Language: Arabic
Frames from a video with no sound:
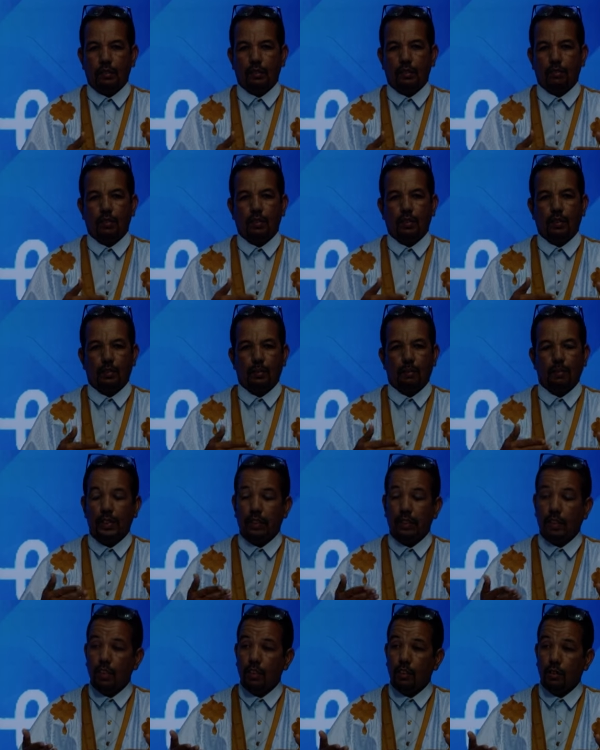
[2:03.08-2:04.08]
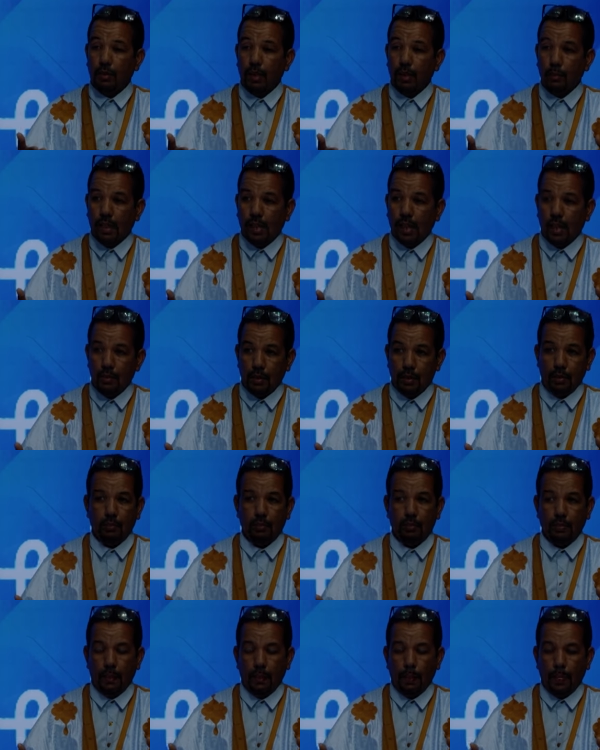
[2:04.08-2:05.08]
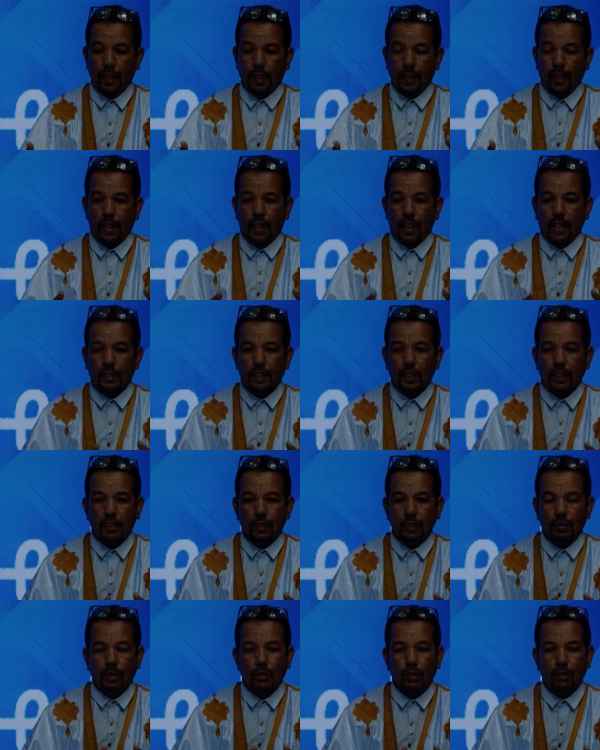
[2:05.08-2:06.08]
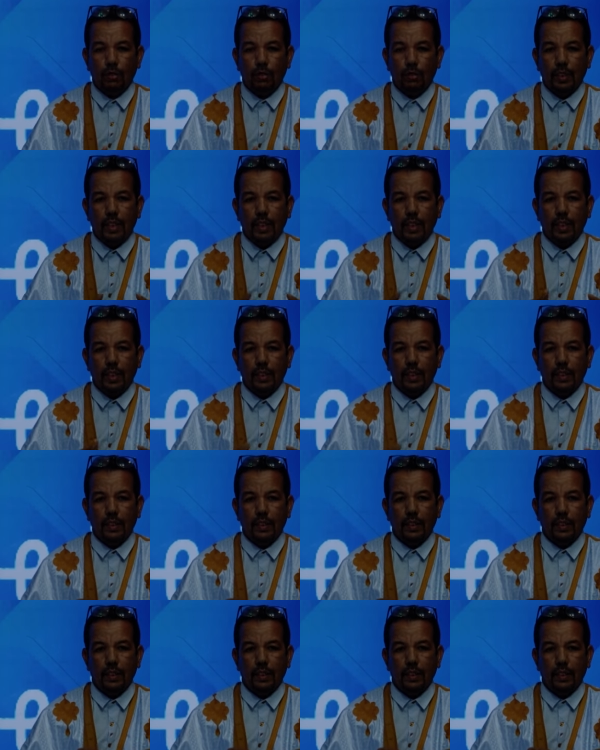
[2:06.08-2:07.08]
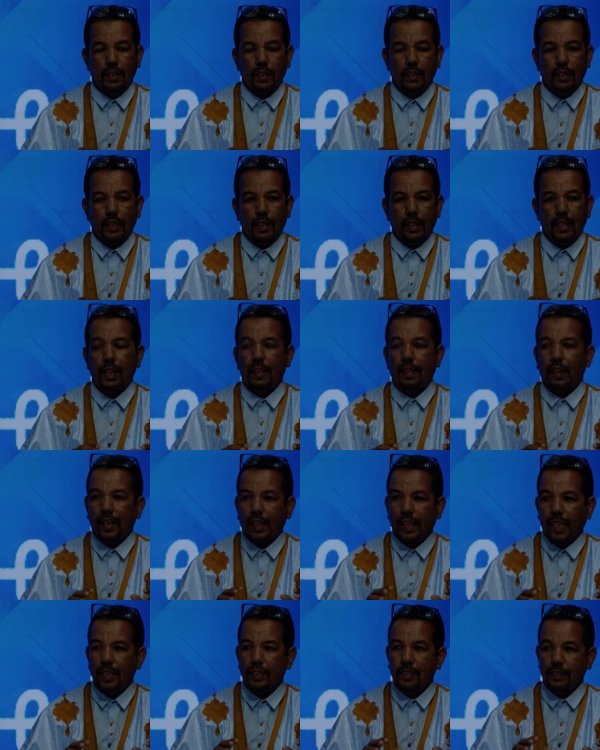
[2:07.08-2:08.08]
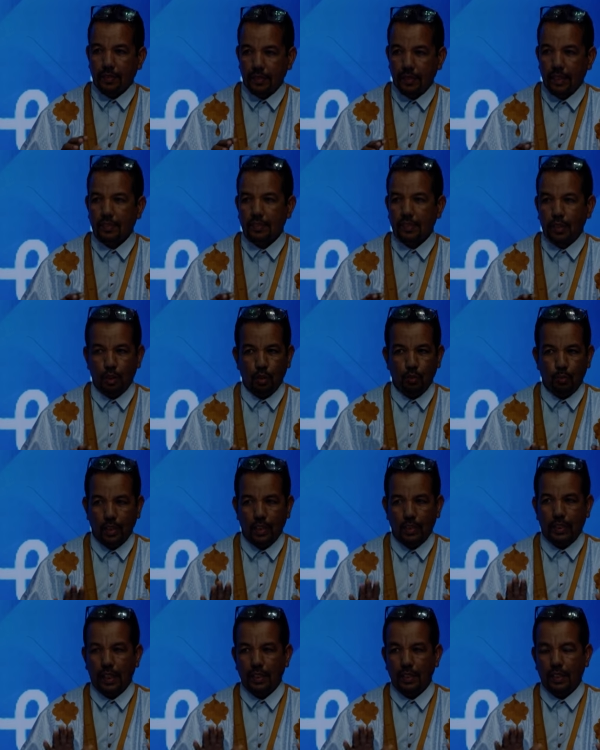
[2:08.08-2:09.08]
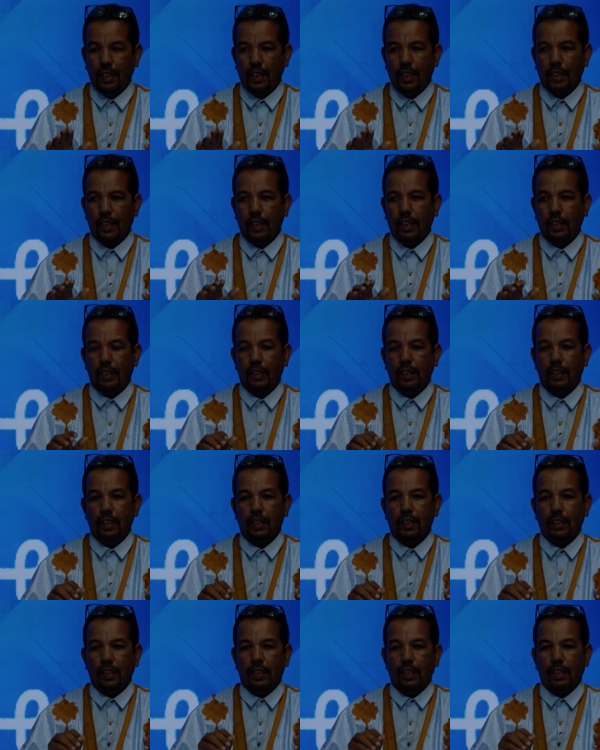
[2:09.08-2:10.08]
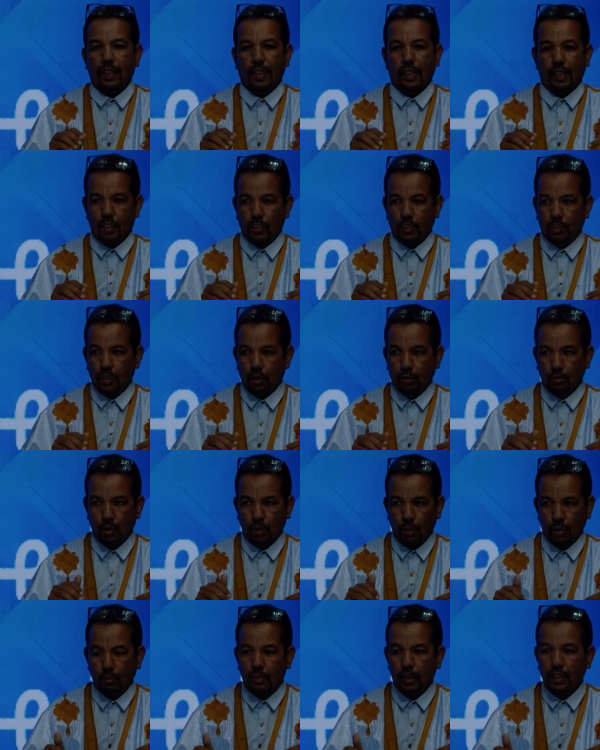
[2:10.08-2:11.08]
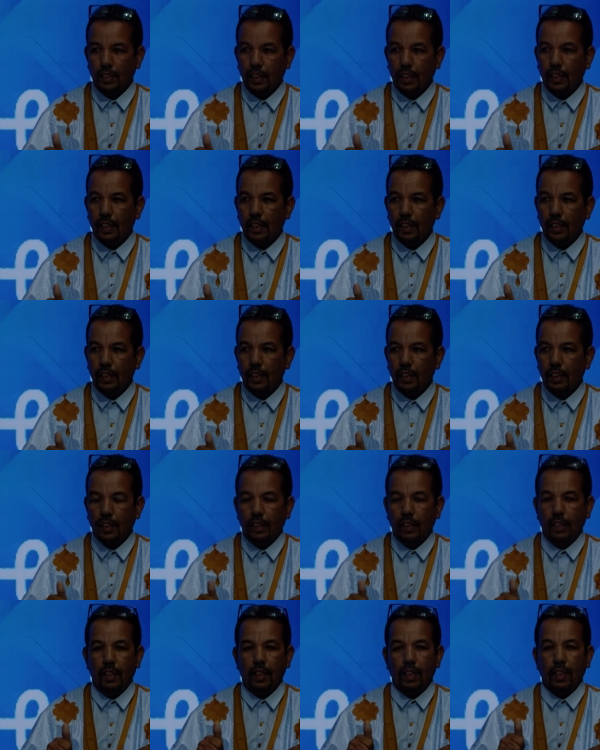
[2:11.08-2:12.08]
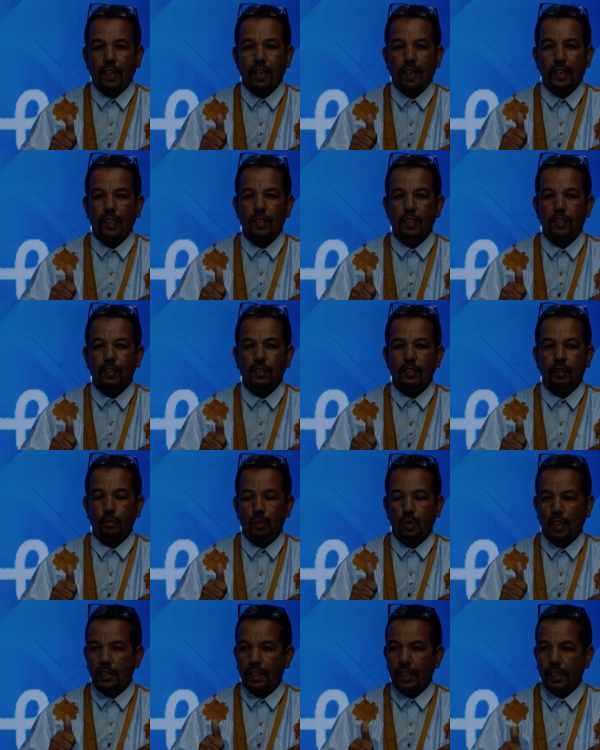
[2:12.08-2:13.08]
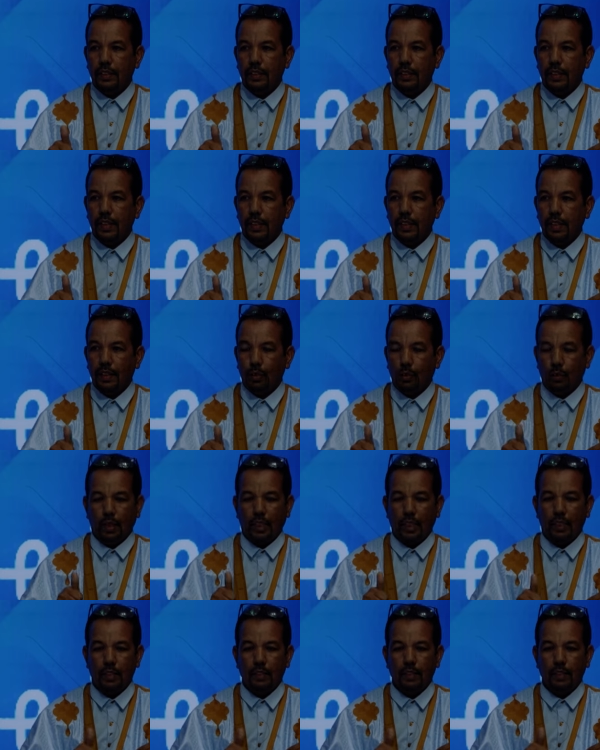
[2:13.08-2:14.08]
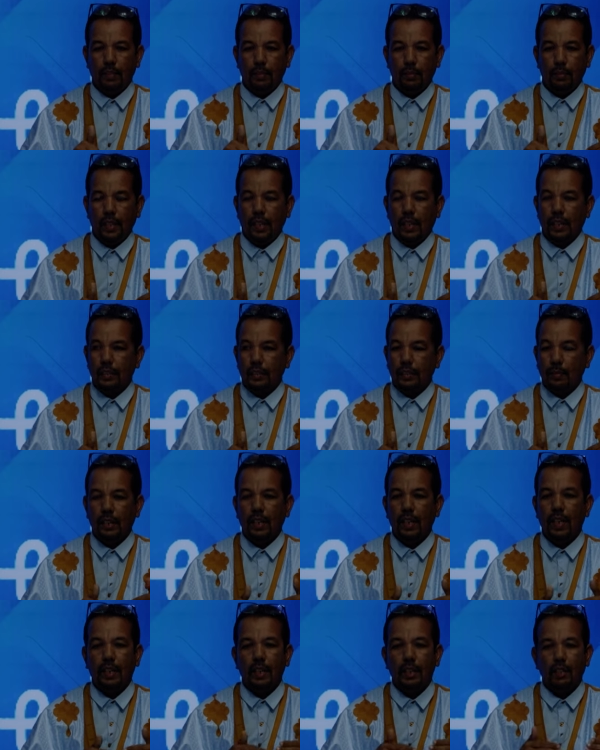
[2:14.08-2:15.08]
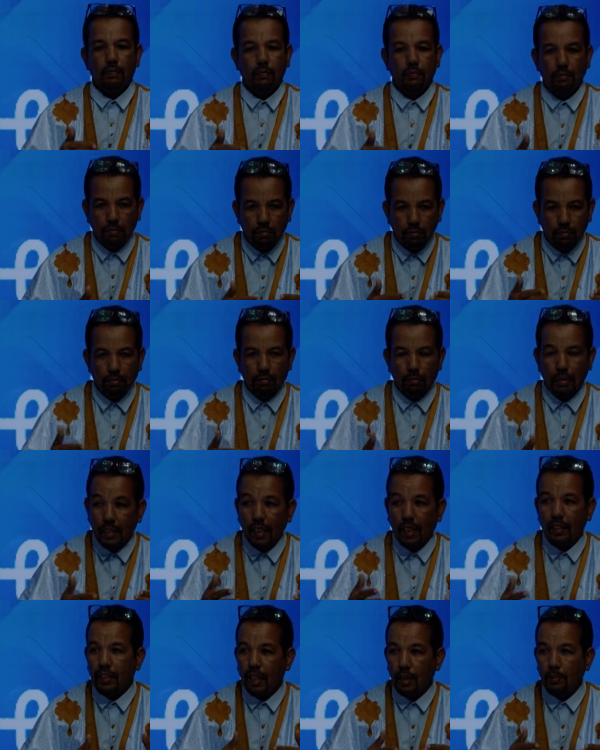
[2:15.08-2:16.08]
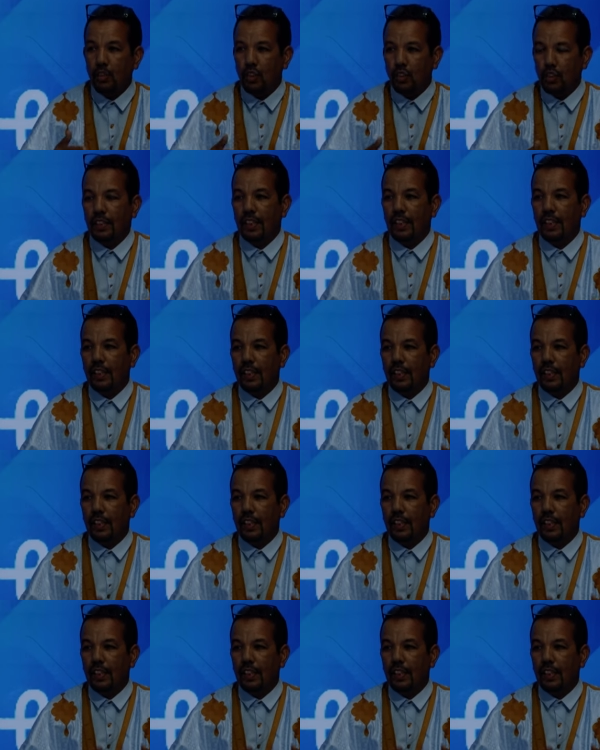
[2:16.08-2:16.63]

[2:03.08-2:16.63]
وبما يتناسب مع برنامجكم أعتقد أنه هنالك ثلاث ركائز اساسيه يجب ان نتحدث عنها ركيزه المورد البشري ركيزه البنى التحتيه وركيزه المناهج طبعا هذا بضغط كبير جدا